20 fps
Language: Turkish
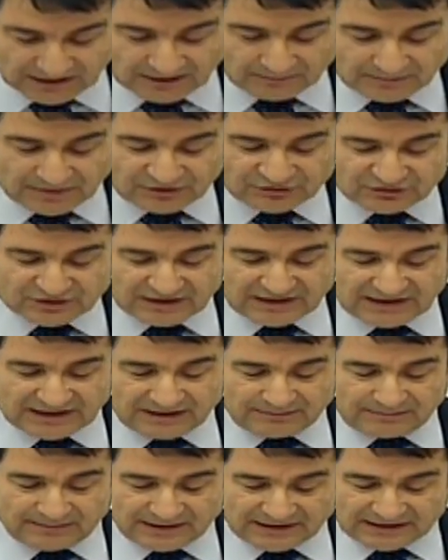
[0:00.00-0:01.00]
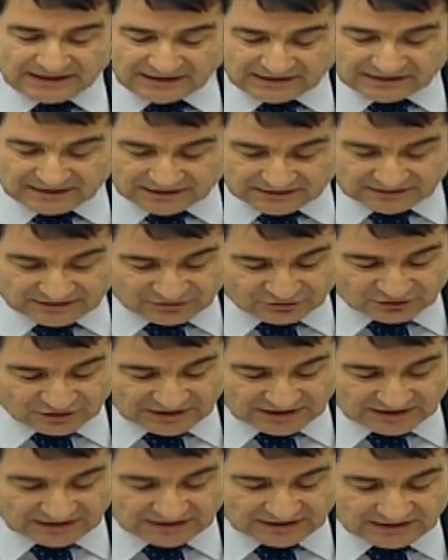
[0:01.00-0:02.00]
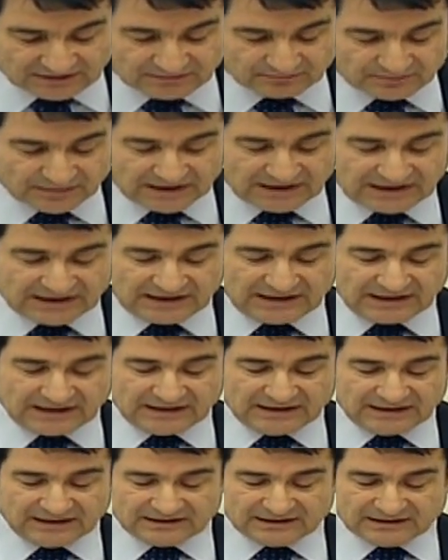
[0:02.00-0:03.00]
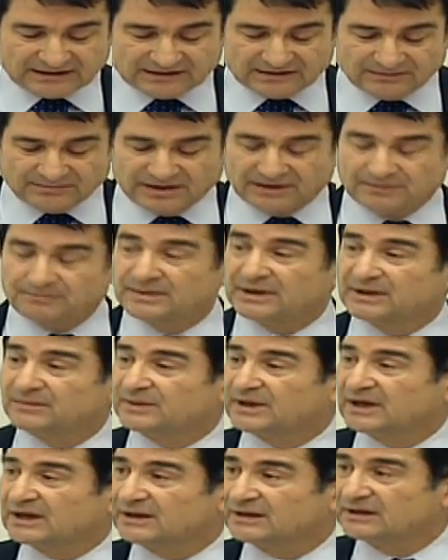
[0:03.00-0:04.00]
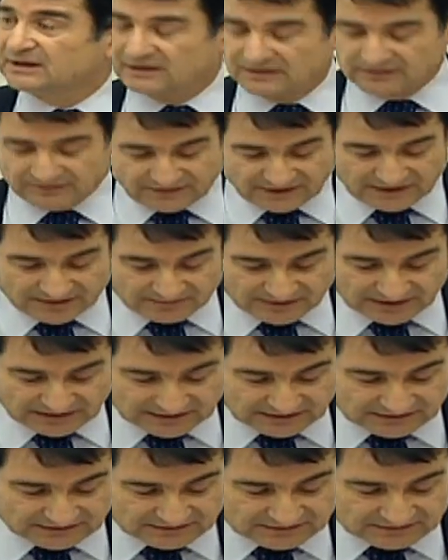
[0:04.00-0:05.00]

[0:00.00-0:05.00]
başka LPG dağıtıcılarının bayilerine dağıtım yapma imkanı verilmektedir.